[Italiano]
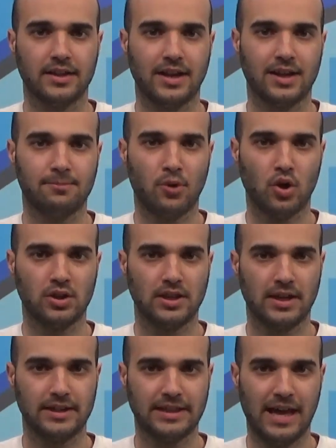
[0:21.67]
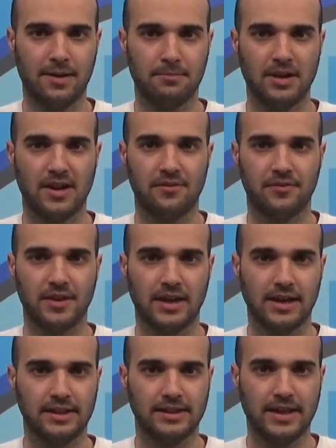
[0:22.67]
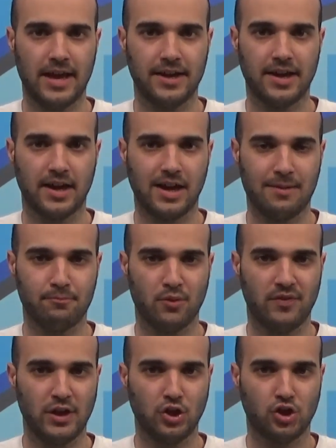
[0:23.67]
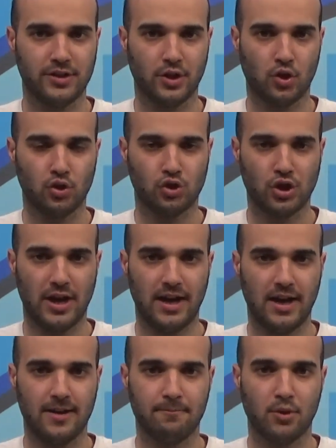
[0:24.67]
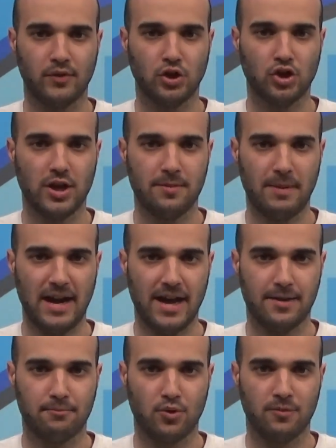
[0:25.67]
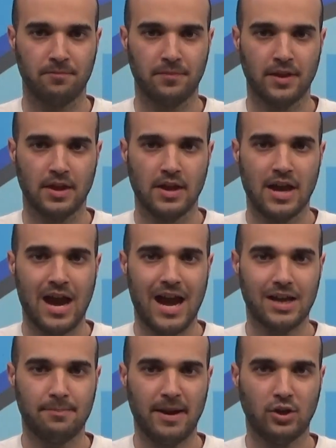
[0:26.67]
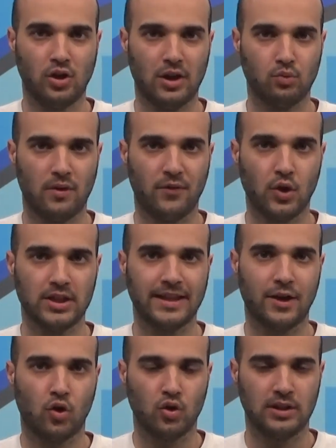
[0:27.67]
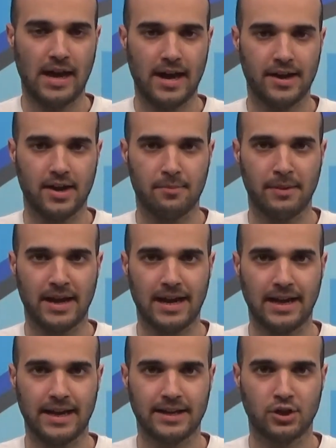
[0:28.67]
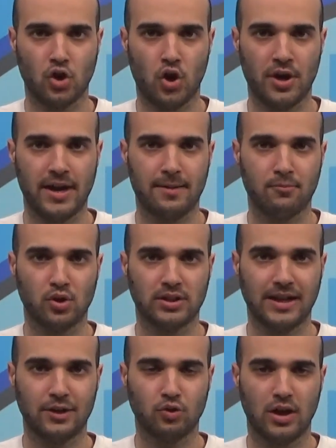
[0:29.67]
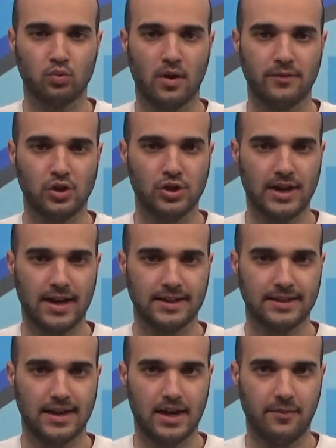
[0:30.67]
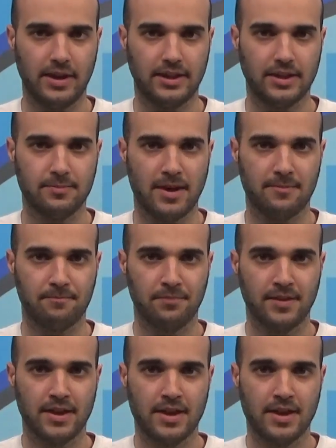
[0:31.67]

tra Sporting Termini e Fincantieri a Campo Felice di Roccella in provincia di Palermo. Ha espresso la sua forte condanna per l'aggressione e ha mostrato la sua vicinanza alle vittime.